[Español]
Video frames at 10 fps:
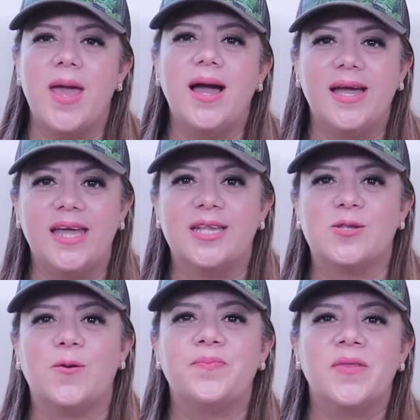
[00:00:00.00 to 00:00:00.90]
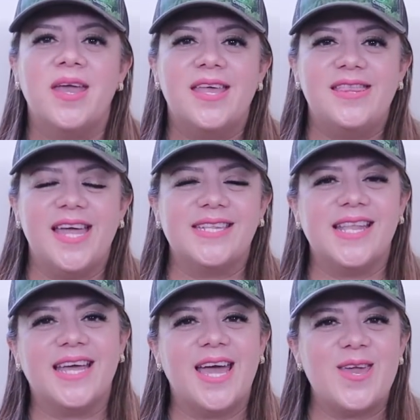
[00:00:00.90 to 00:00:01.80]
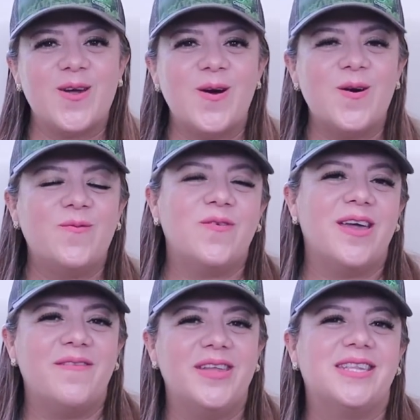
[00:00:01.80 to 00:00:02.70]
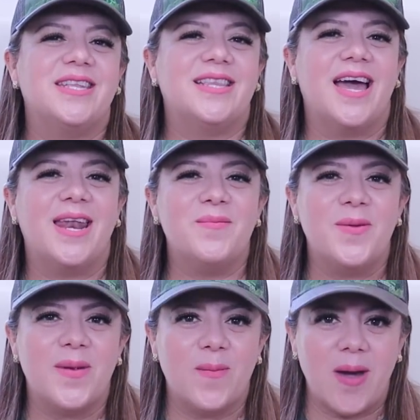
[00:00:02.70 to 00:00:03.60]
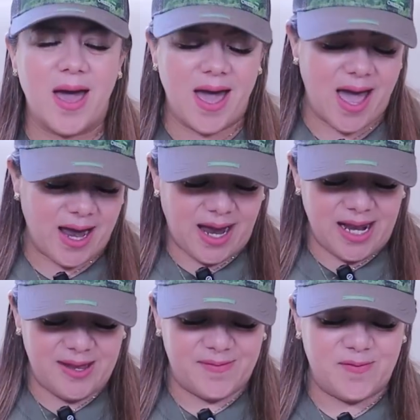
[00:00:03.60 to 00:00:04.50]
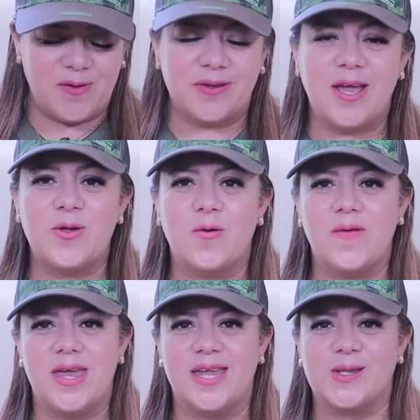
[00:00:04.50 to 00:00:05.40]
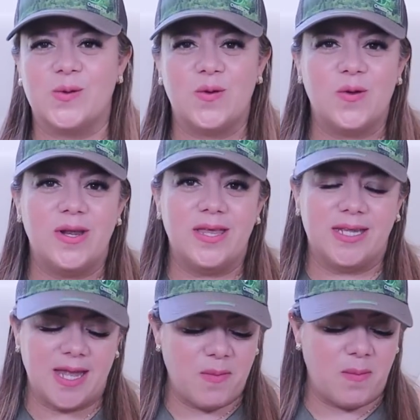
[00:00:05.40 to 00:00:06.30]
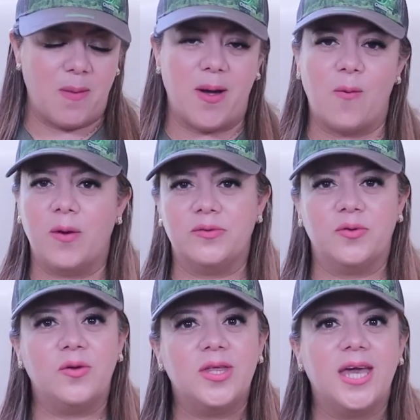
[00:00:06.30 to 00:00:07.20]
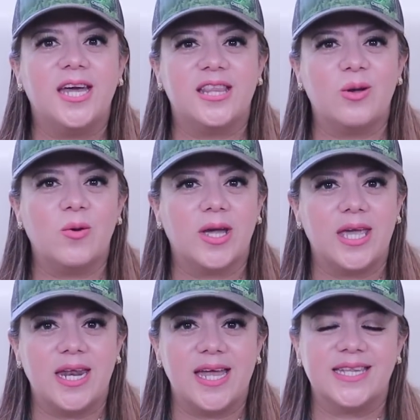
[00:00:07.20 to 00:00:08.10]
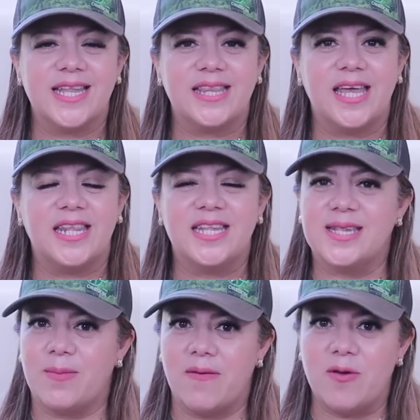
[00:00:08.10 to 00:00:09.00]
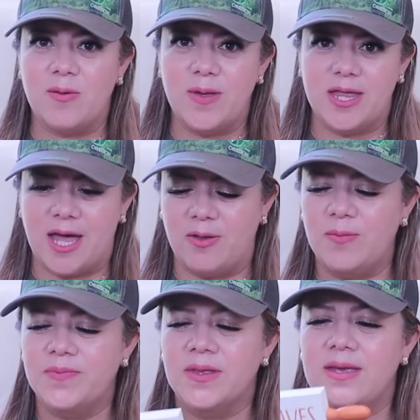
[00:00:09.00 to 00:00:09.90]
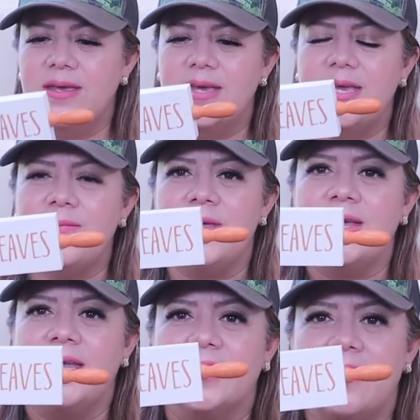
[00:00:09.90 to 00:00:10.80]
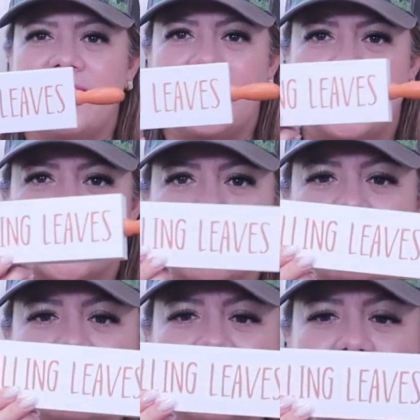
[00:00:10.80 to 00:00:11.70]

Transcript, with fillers: Vean esto. Desde que yo fui a visitar a mi mamá a California, yo vi esto. Yo le decía a mi mamá, cuando yo llegue tengo que ir a esa tienda y se me había olvidado. Y miren esta belleza.